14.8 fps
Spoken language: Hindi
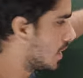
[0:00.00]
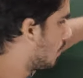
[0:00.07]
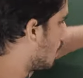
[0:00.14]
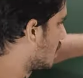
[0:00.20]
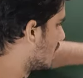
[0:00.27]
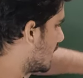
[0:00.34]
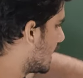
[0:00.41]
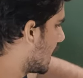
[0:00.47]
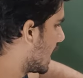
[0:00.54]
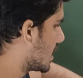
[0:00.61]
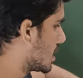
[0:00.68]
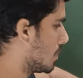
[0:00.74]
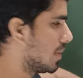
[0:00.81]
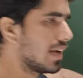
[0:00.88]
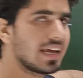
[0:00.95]
अपोजिट
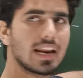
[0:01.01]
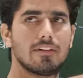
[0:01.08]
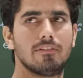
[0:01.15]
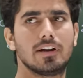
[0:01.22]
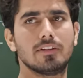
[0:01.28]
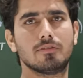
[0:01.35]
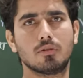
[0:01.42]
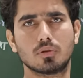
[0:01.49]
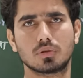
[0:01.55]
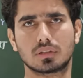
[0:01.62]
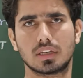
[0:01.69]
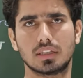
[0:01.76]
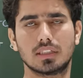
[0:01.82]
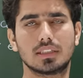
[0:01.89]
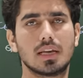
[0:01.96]
डायरेक्शन में ग्रेविटी फोर्स
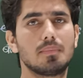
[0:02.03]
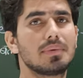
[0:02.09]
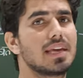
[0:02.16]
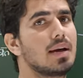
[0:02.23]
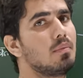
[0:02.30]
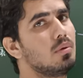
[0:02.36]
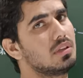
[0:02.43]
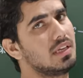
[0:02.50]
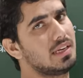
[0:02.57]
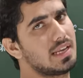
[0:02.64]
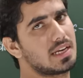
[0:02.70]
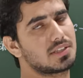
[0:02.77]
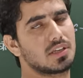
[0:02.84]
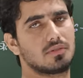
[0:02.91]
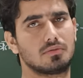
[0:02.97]
के जिसे हम क्या बोलते हैं
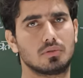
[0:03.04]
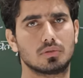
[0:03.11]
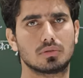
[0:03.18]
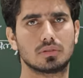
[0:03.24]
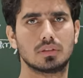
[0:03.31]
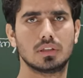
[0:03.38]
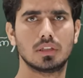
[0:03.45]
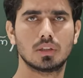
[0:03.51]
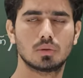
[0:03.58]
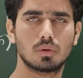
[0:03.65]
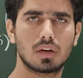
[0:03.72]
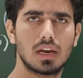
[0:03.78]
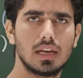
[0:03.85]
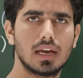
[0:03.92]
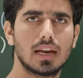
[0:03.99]
रिएक्शन फोर्स तो
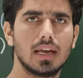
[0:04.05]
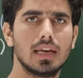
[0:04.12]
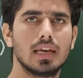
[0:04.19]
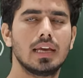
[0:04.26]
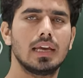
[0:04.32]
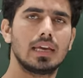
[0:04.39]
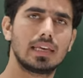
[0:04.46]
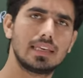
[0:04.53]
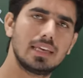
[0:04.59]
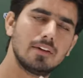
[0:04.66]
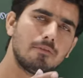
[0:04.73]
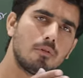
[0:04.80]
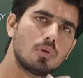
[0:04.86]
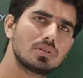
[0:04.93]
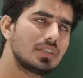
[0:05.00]
क्लियर है ये
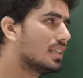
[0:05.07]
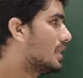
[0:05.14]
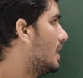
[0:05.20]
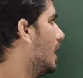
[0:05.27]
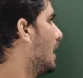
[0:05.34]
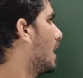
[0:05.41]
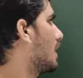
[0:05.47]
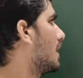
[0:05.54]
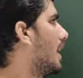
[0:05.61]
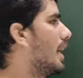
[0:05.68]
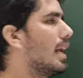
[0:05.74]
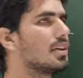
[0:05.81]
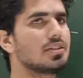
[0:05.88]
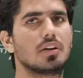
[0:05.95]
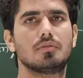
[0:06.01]
फोर्स इसलिए लगता है
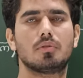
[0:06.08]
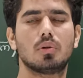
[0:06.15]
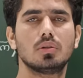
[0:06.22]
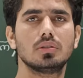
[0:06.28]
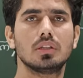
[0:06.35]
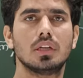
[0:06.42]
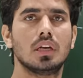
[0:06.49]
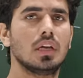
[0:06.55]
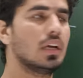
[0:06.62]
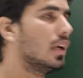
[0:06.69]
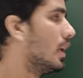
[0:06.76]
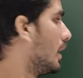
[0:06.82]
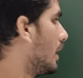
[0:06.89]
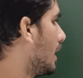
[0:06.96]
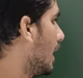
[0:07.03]
रिएक्शन फोर्स
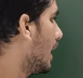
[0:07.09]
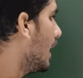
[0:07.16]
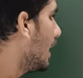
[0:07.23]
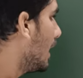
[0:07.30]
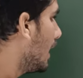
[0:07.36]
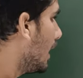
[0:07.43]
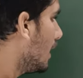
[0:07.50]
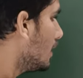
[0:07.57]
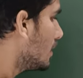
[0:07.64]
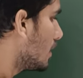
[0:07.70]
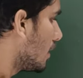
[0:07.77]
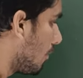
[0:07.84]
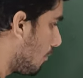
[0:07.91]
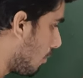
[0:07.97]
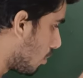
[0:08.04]
ये इस
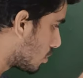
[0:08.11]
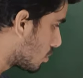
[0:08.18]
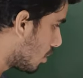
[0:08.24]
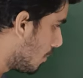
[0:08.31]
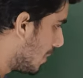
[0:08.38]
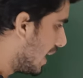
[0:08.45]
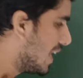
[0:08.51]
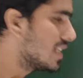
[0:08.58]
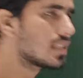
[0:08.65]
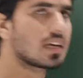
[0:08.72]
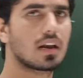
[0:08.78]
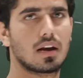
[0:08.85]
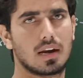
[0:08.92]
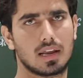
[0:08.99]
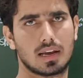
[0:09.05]
फोर्स को बैलेंस
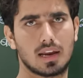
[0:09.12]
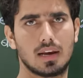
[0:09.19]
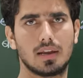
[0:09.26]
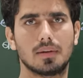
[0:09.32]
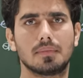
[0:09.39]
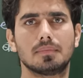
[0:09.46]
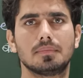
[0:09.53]
करने के लिए